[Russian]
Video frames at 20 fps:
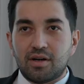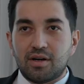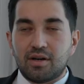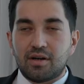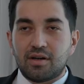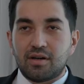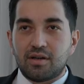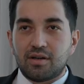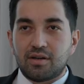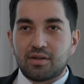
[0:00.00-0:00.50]

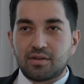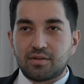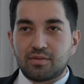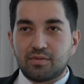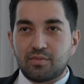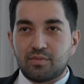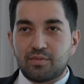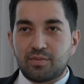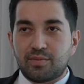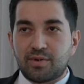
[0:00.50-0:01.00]
А,
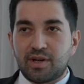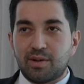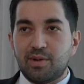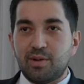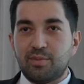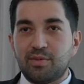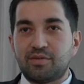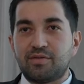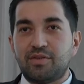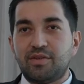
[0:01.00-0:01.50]

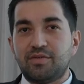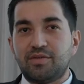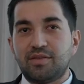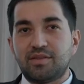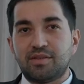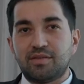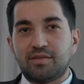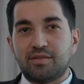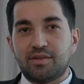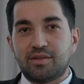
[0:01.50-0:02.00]
Проблема
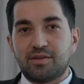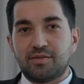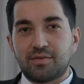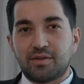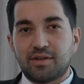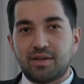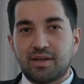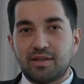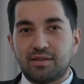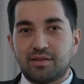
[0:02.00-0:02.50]
квалифицированных
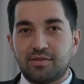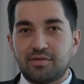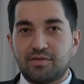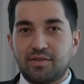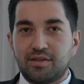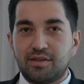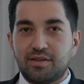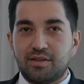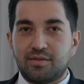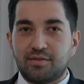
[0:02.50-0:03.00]
кадров,
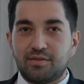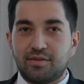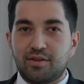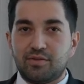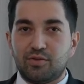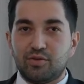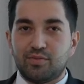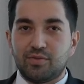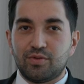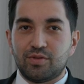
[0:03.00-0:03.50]
она, я
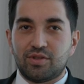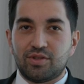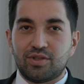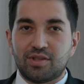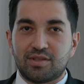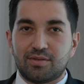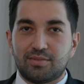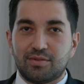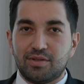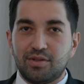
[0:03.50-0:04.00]
думаю,
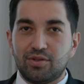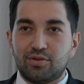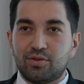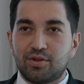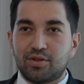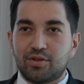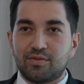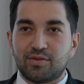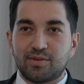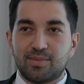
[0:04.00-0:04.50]
сейчас не
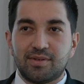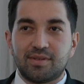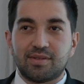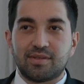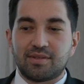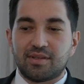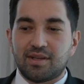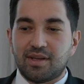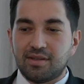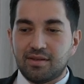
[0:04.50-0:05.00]
только в
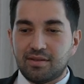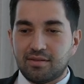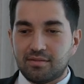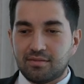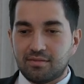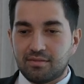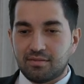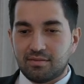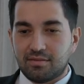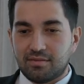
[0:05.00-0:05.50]
Узбекистане.
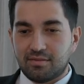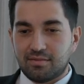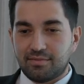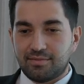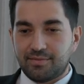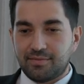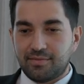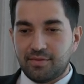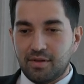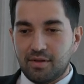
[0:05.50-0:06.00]

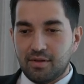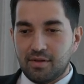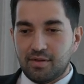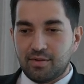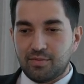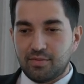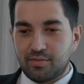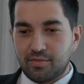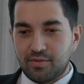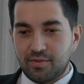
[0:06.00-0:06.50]
Эм, Во
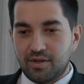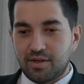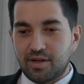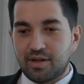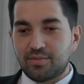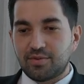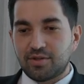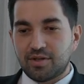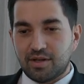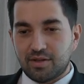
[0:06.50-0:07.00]
всех Мне
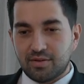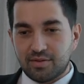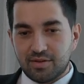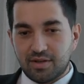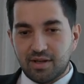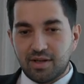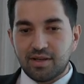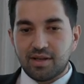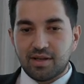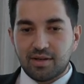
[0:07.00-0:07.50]
общаюсь,
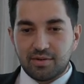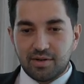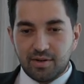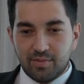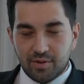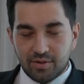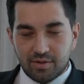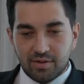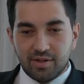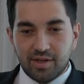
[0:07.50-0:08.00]
да, я
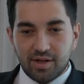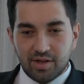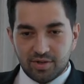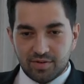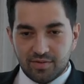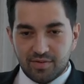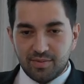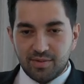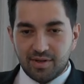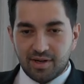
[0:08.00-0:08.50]
работал
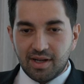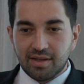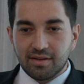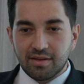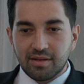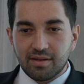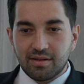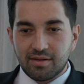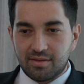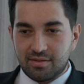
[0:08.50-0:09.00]
также в
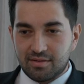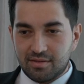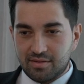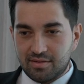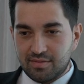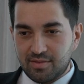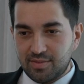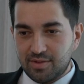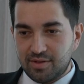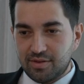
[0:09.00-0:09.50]
Эмиратах, угу.
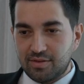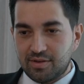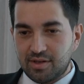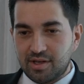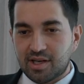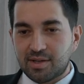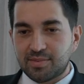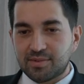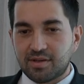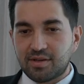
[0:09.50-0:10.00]
в
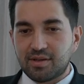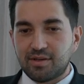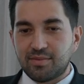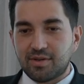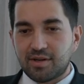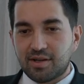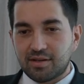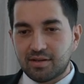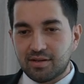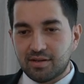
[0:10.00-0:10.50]
Объединенных Арабских
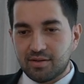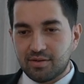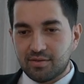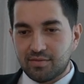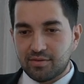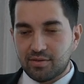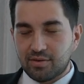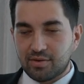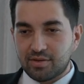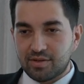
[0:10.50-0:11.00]
Эмиратах,
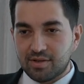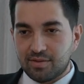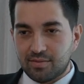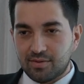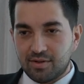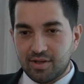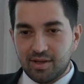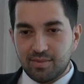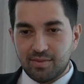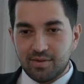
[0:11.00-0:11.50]
в городе
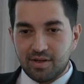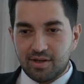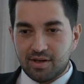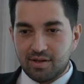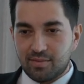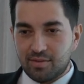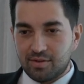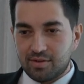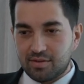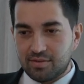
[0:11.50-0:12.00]
Абу-Даби, я
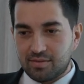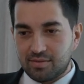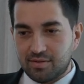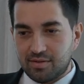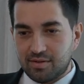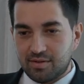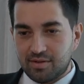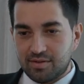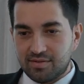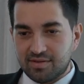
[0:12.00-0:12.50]
работал
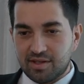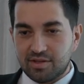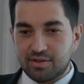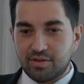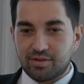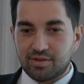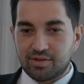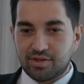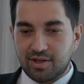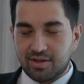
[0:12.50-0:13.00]
и в
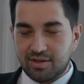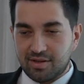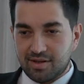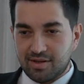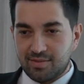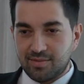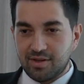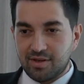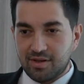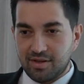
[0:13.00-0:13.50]
Соединенных
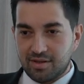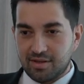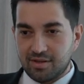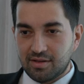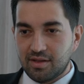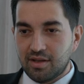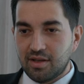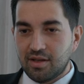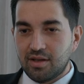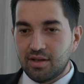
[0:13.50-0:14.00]
Штатах Америки.